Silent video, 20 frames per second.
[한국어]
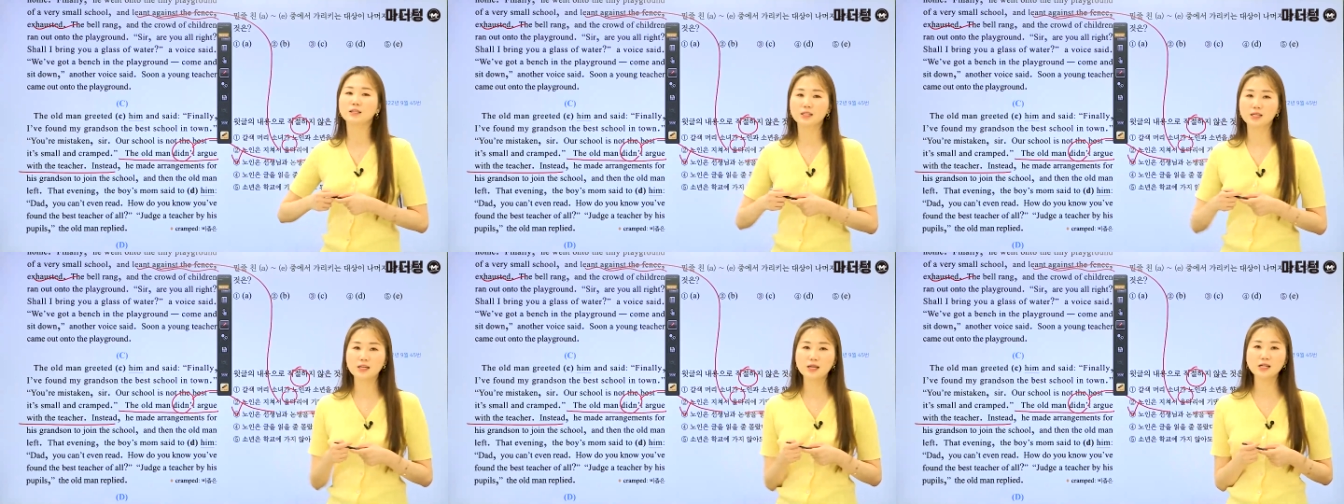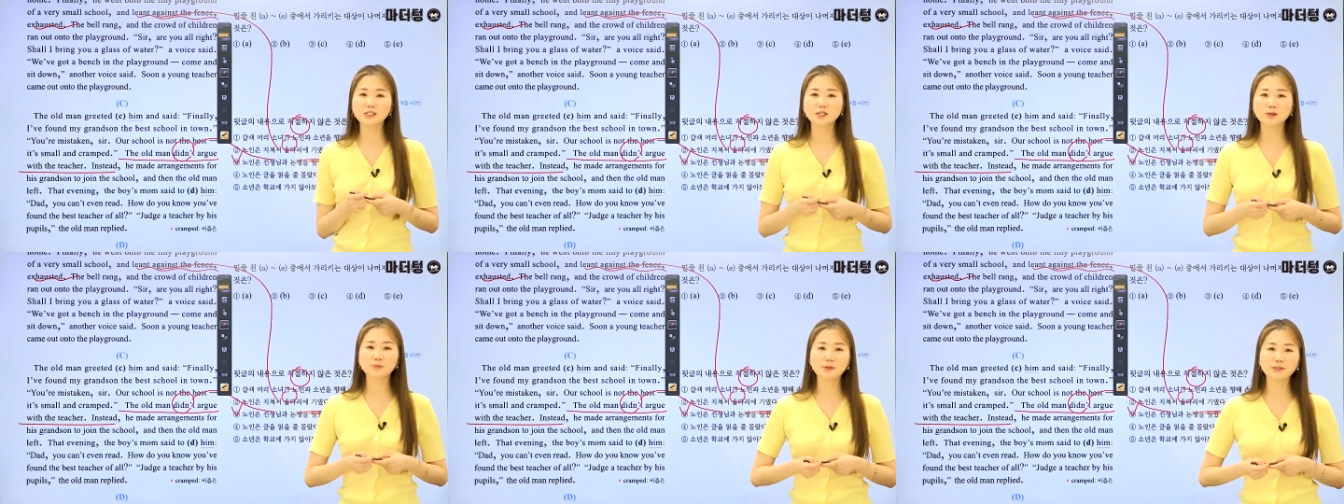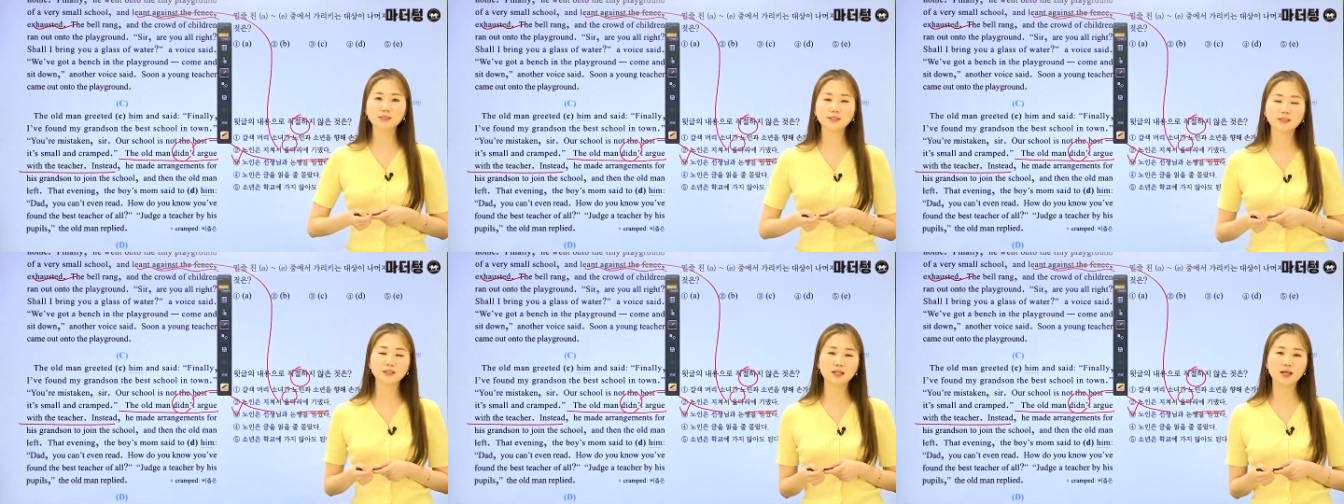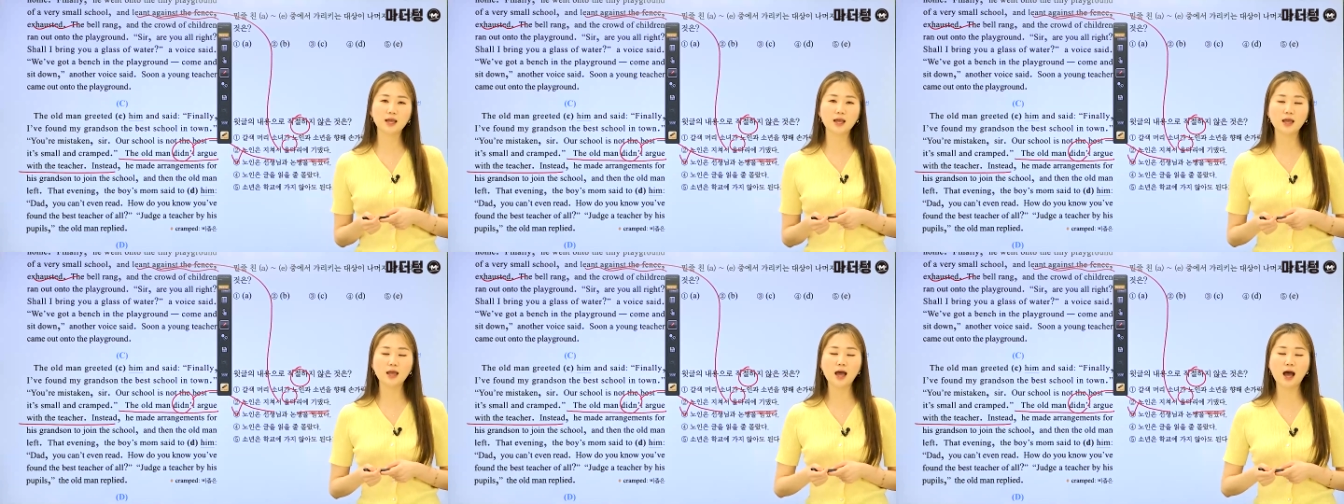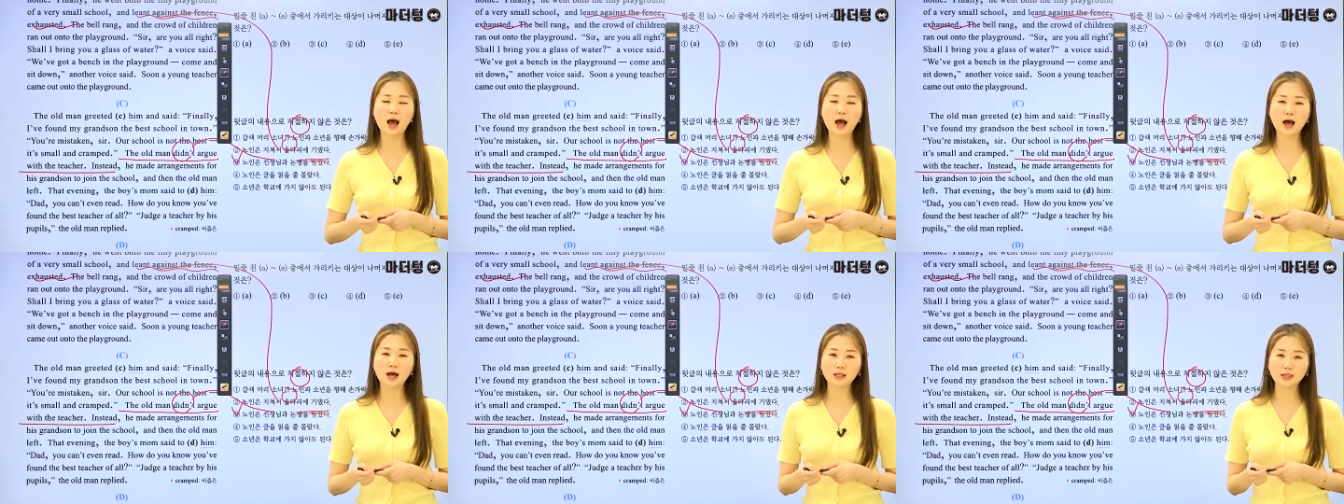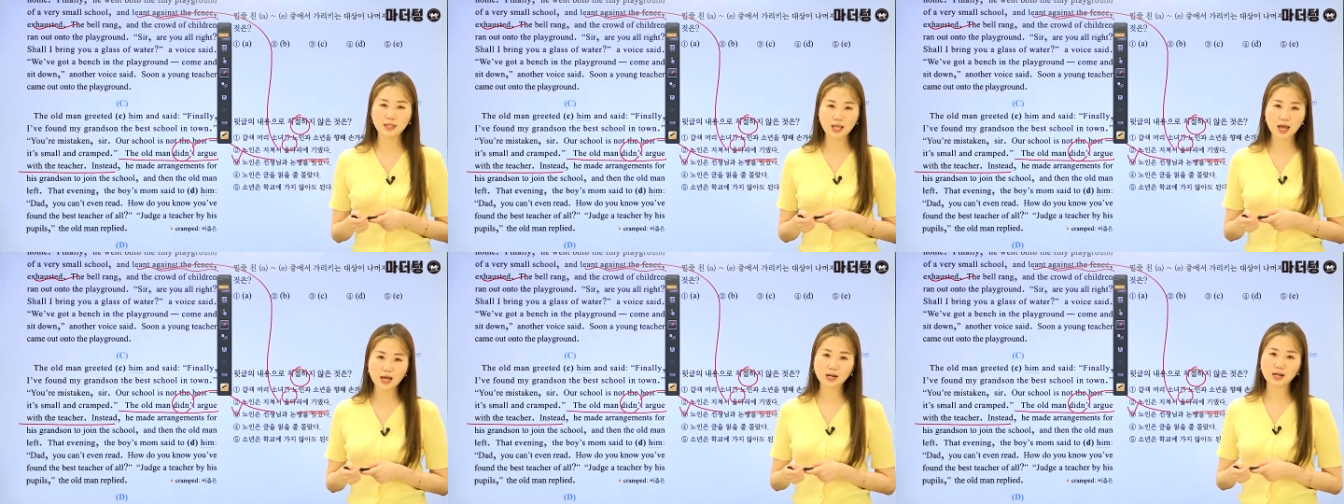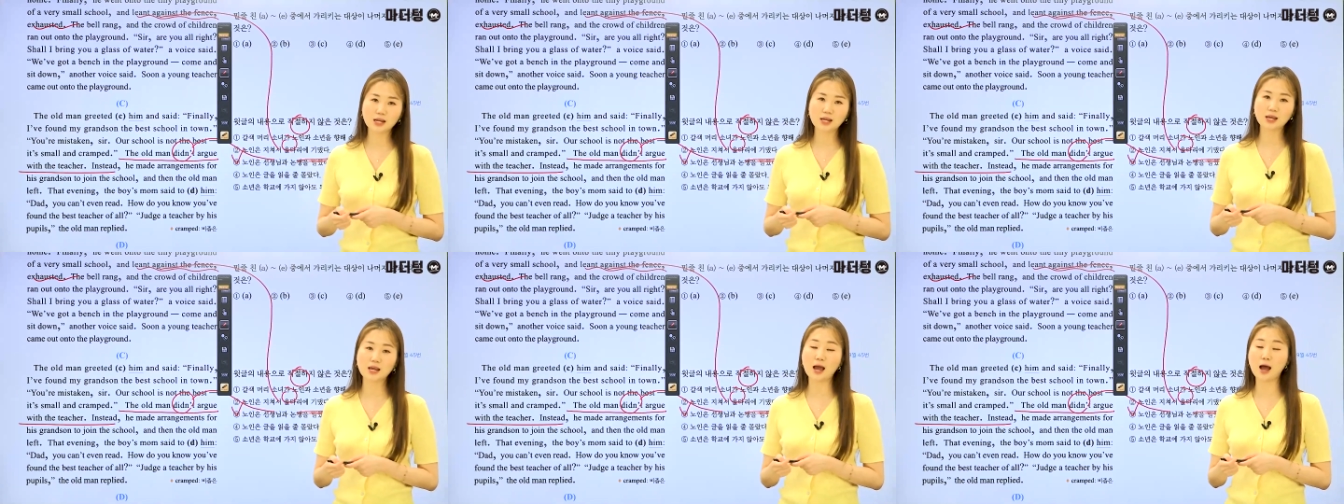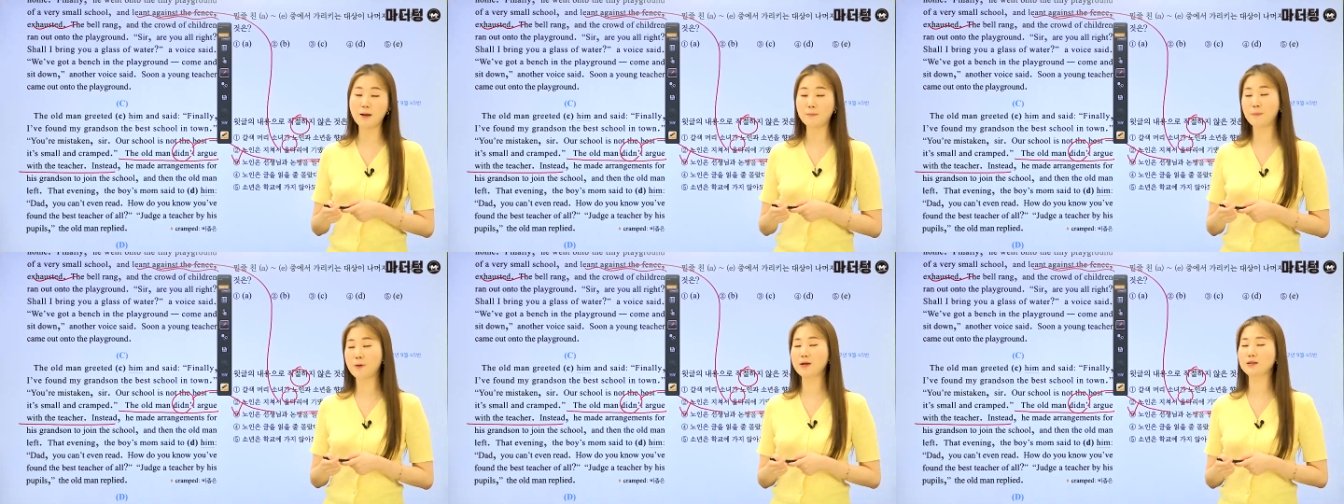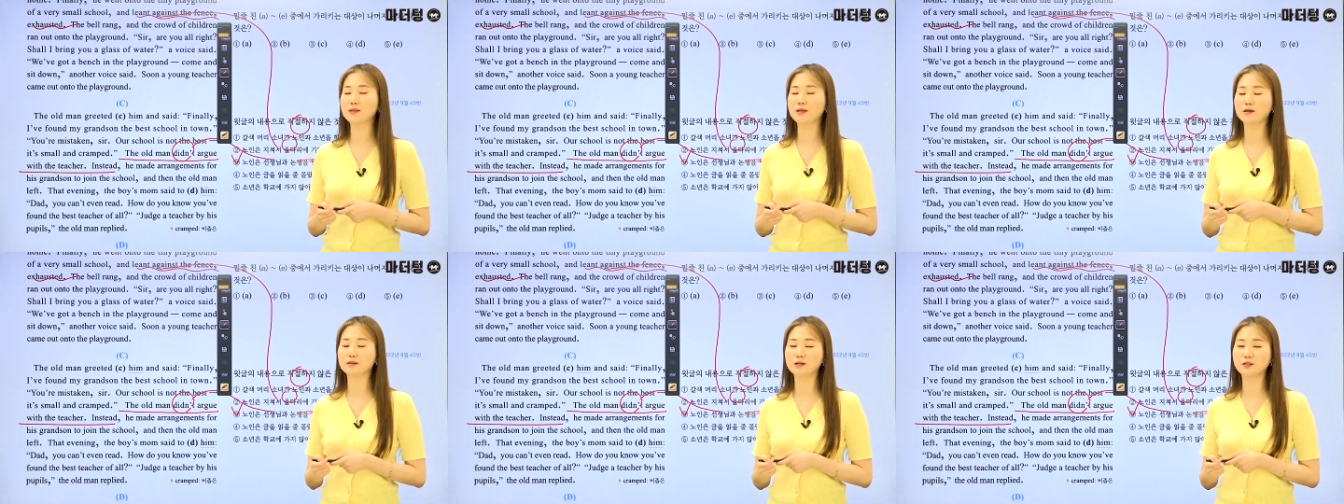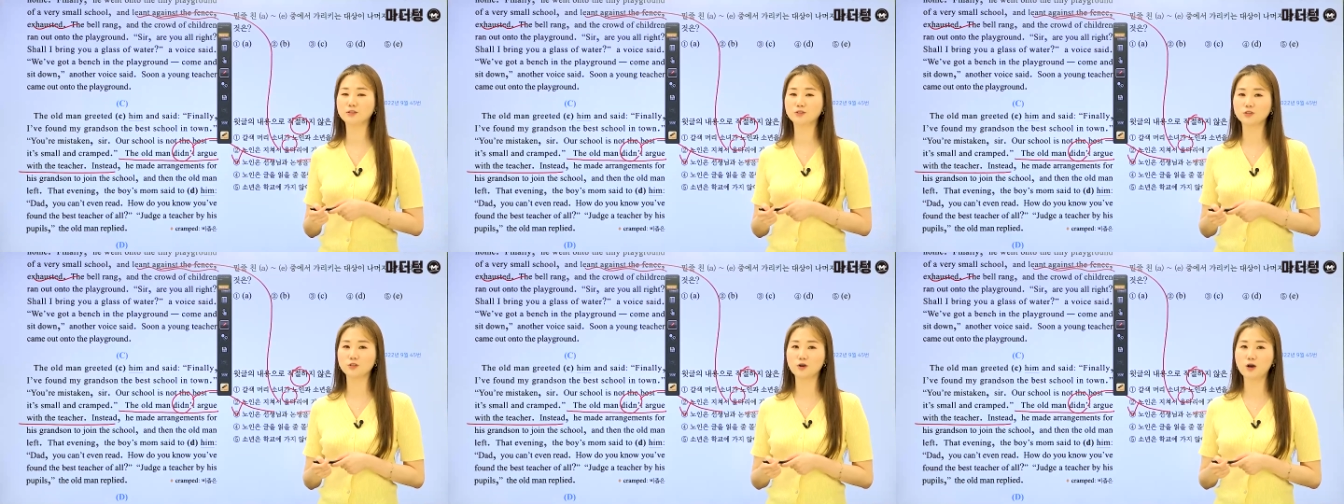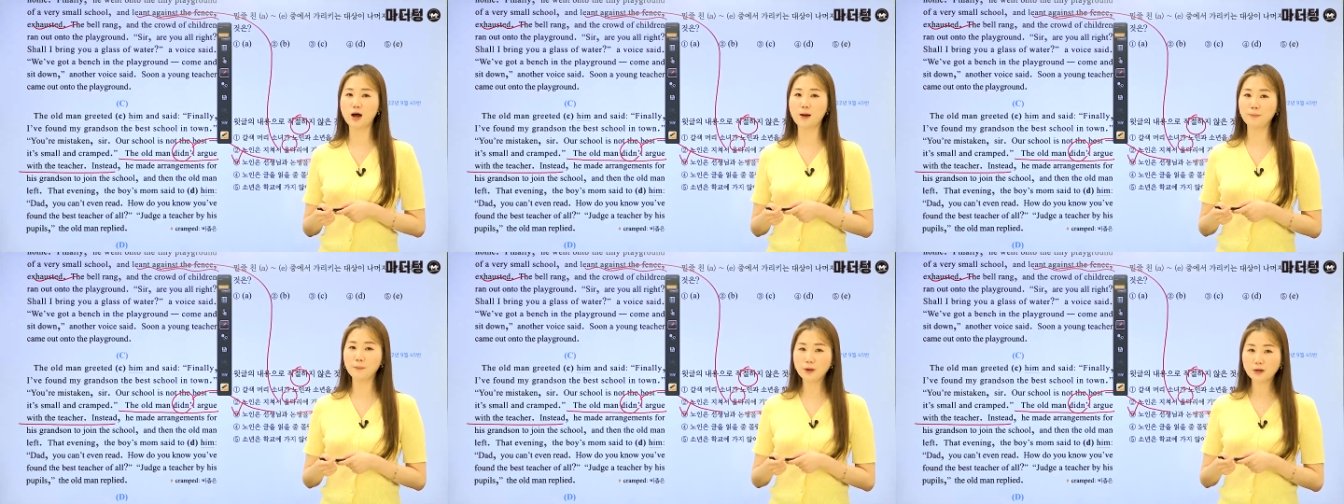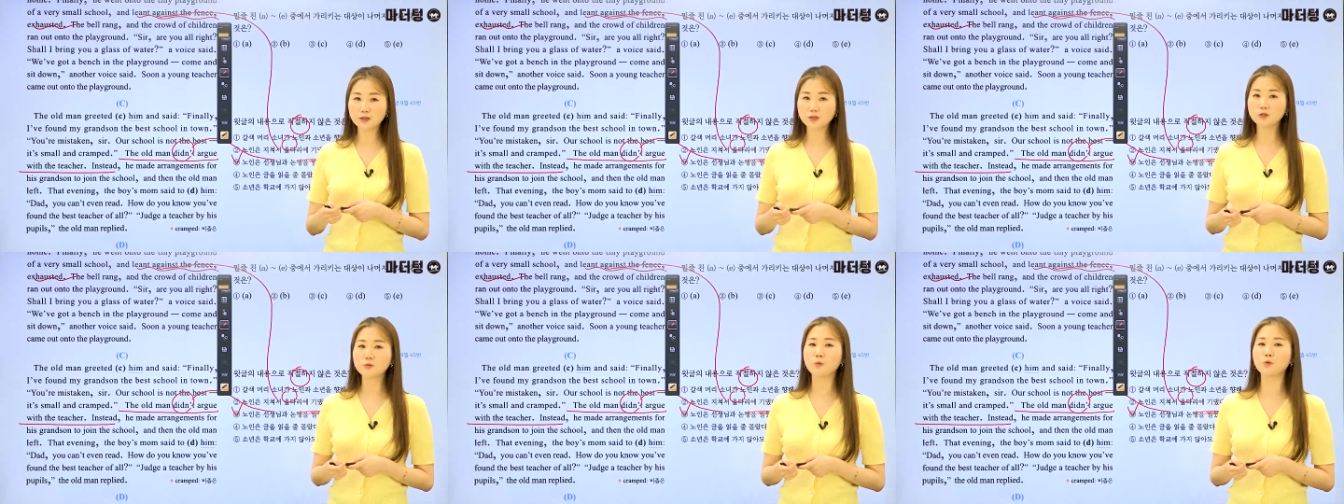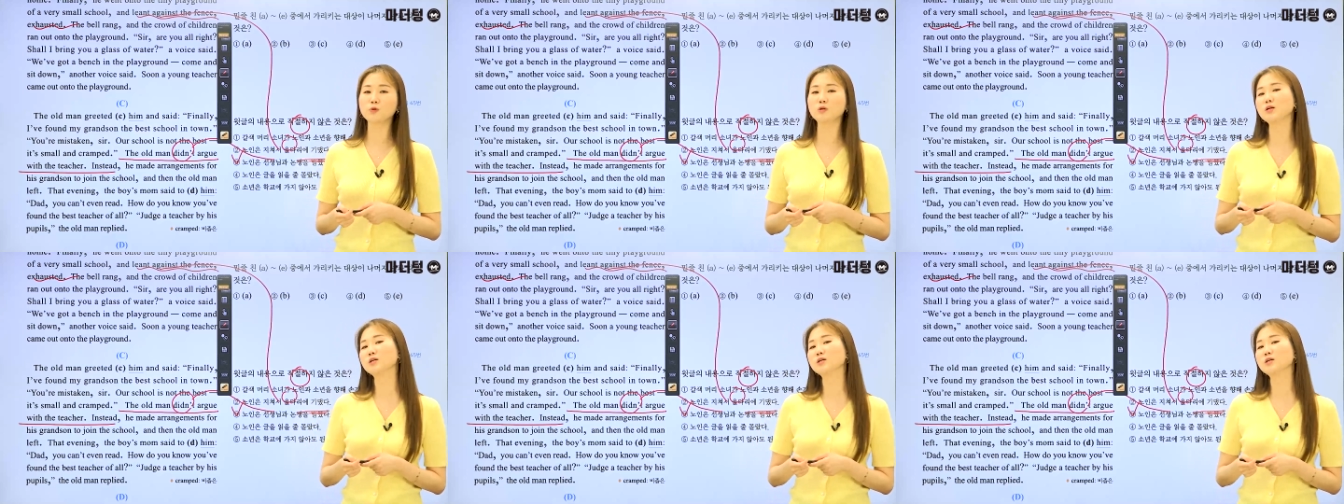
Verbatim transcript: 뒤에서 봤을 때 딸이 아빠한테 그랬죠. 아빠 글 못